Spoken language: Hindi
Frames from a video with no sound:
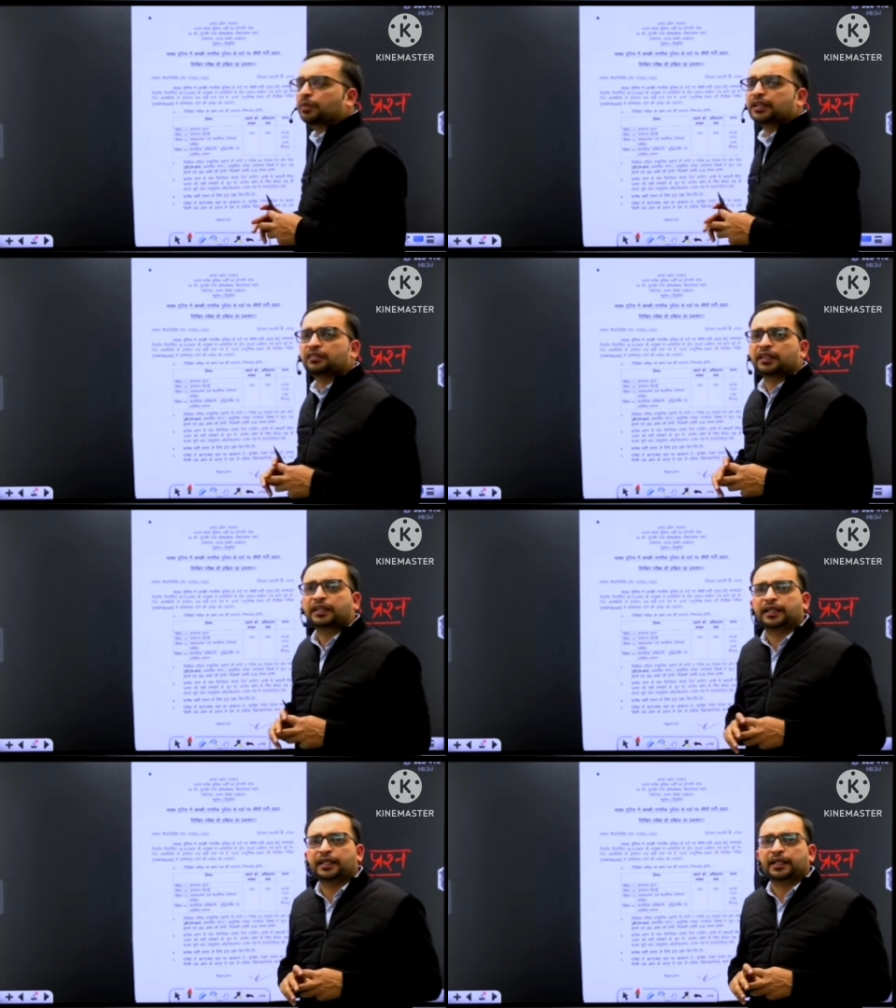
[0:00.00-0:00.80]
सौ प्रश्न
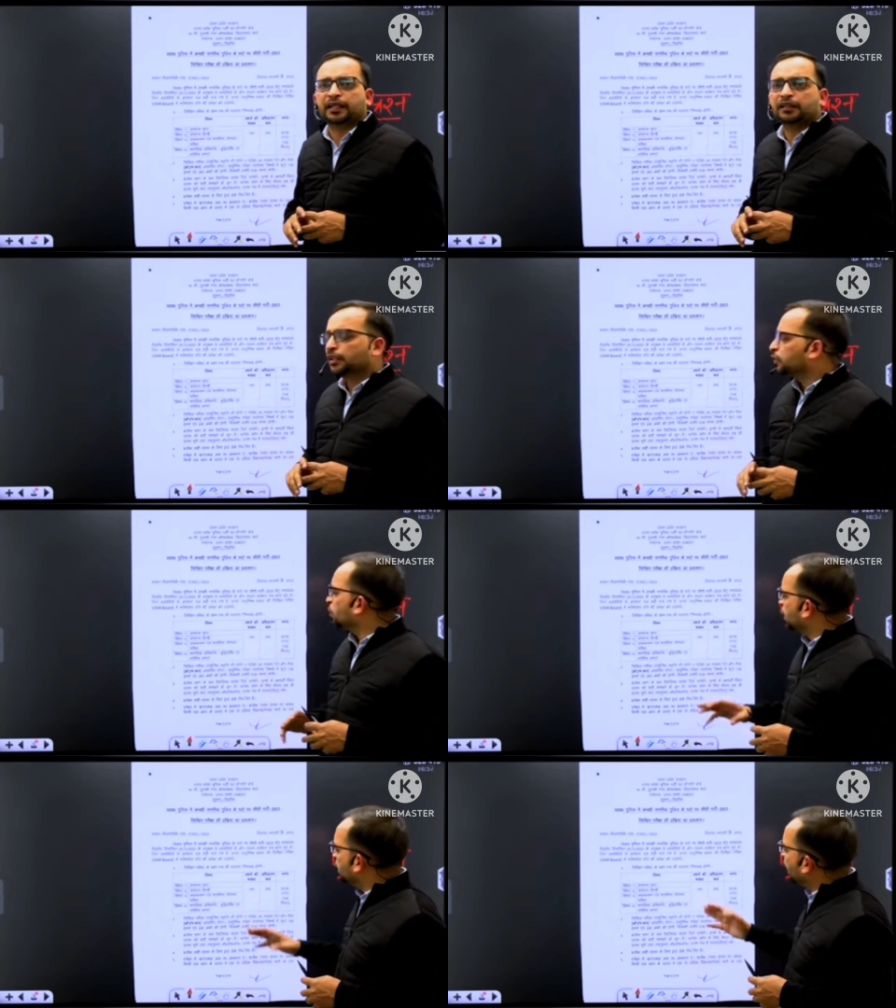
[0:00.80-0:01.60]
लिखे हैं
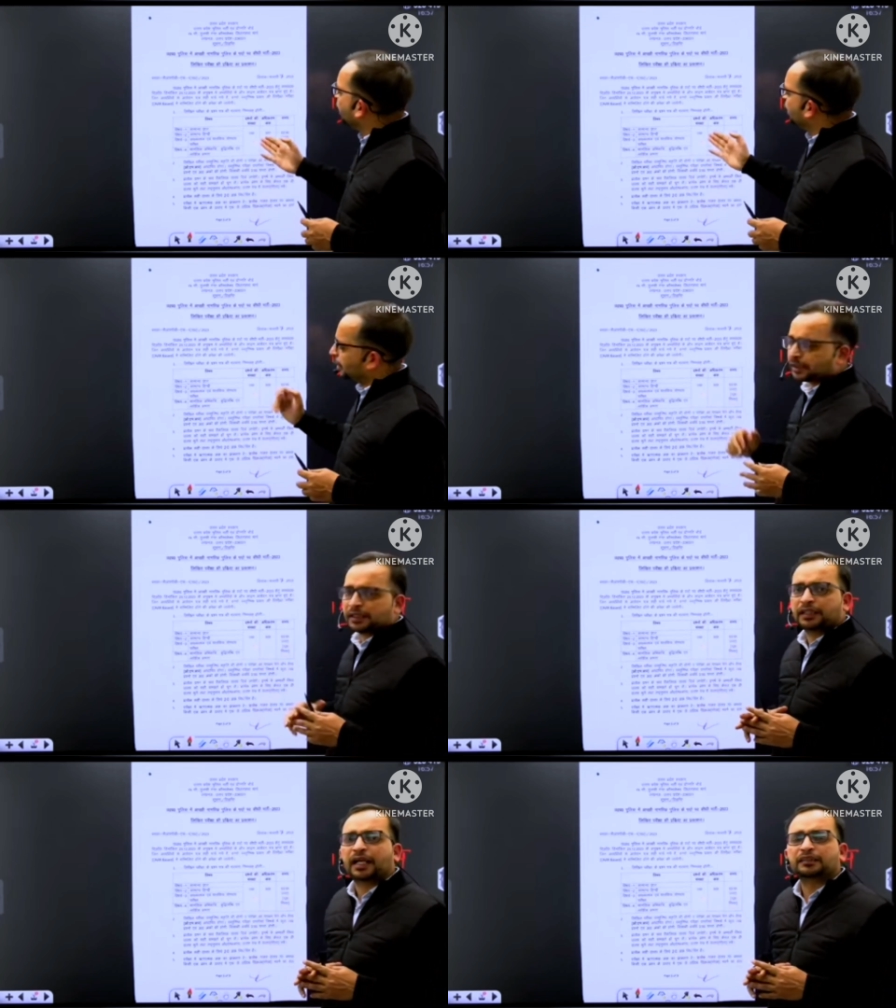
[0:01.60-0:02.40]
तो ये क्या दिक्कत
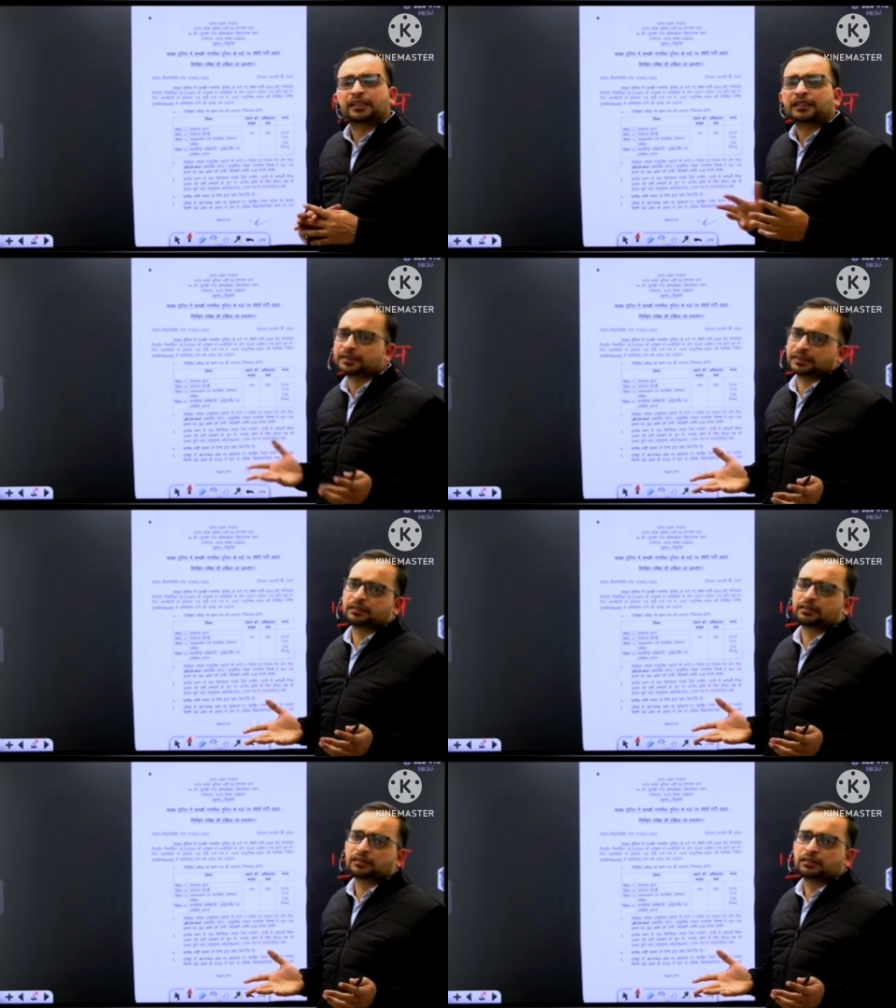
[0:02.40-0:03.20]
है ये ऐसे कैसे